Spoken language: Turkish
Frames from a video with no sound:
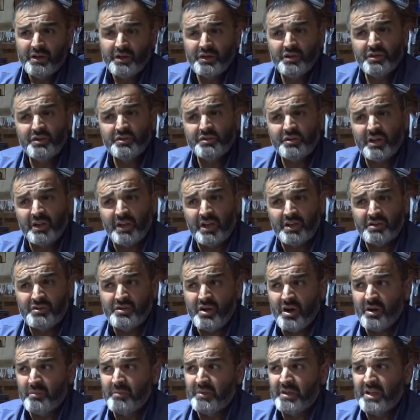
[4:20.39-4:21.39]
İnşallah
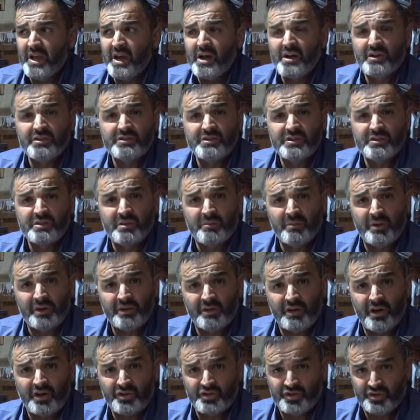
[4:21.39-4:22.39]
camide en kısa
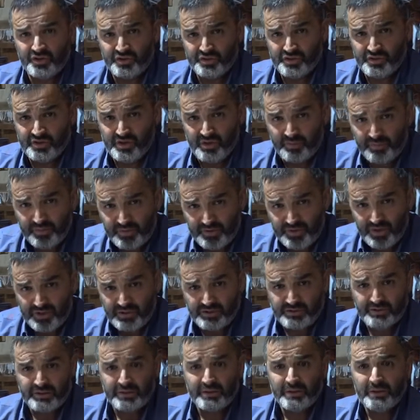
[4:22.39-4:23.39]
zamanda açılışını
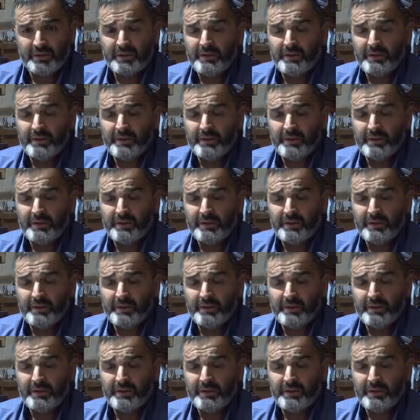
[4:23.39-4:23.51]
yapacağız.